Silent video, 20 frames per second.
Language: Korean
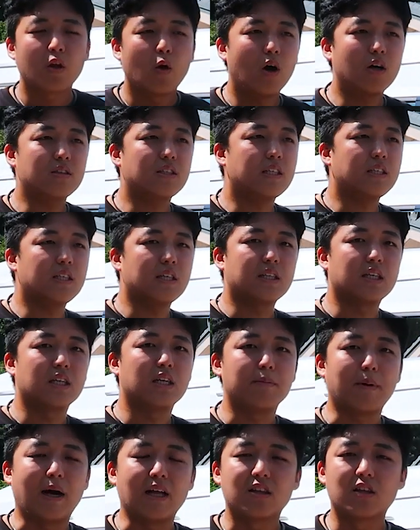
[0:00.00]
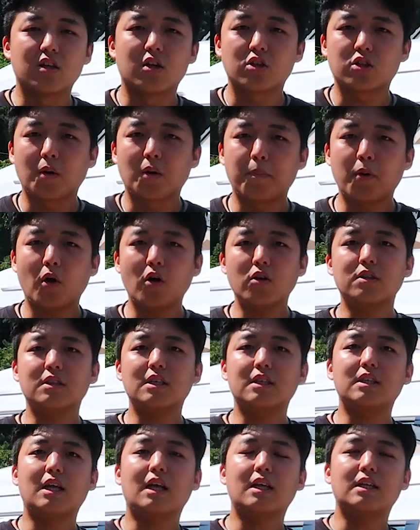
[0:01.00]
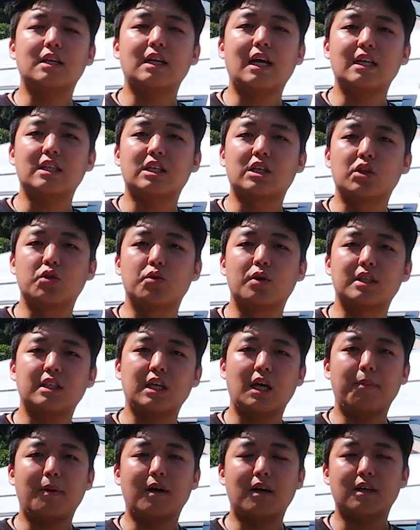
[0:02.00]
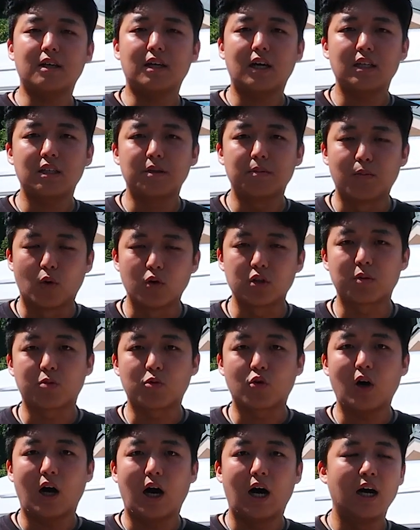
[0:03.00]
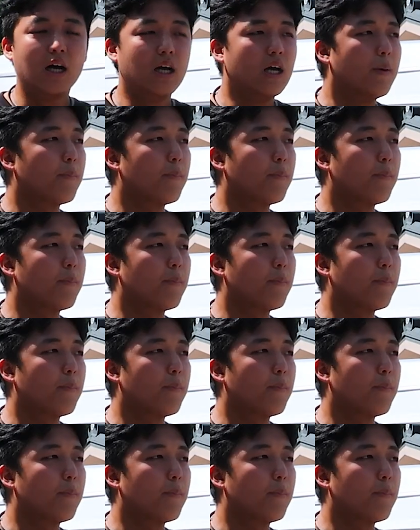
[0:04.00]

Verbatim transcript: 황제 시트를 만들어서 평탄화를 한 이후에 차박을 하는 모습과